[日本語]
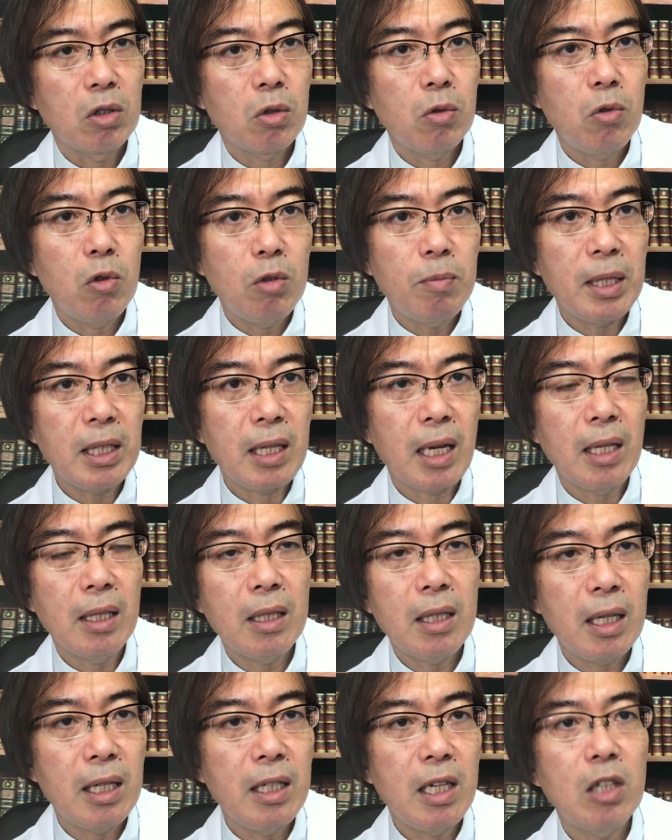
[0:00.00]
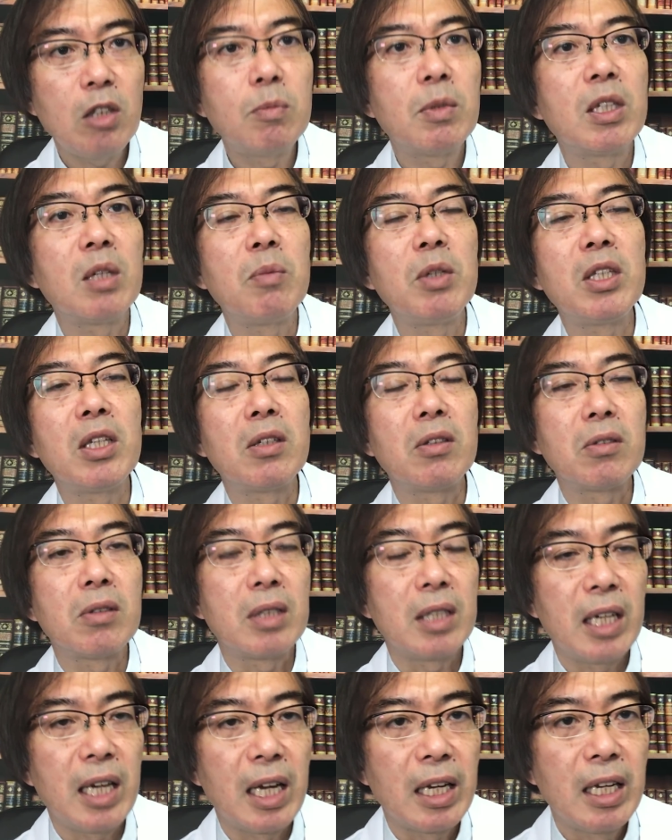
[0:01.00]
その馬単体であくまで見てるん
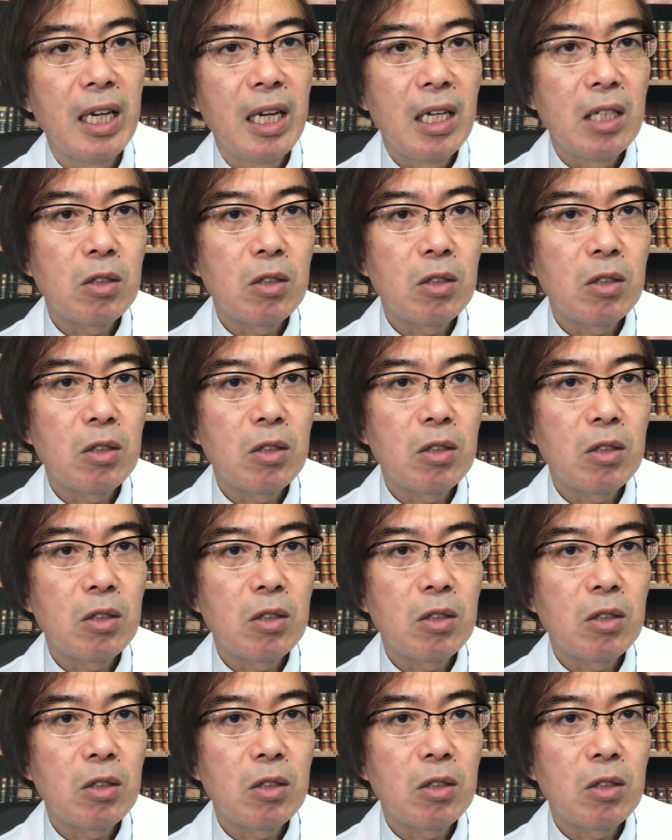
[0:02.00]
で、